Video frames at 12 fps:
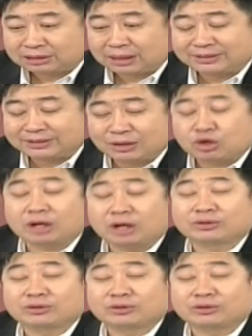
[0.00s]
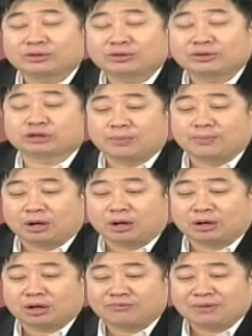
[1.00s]
เดี๋ยวก่อนต้องต้องบอก
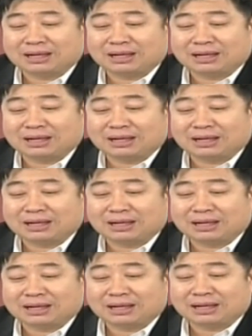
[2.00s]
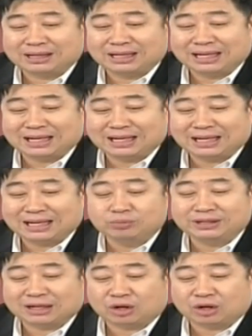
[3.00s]
ก่อนว่าทำไมต้องรับตัวนี้ฮะ หุ้น
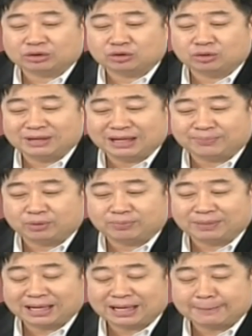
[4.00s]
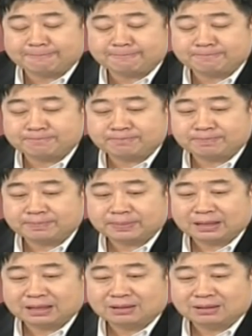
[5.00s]
มีเจ็ดร้อยกว่าตัวมีเหตุผลไหมฮะ มันมีอยู่
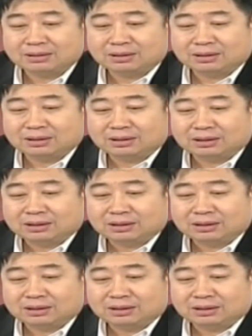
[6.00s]
แล้วขาดทุน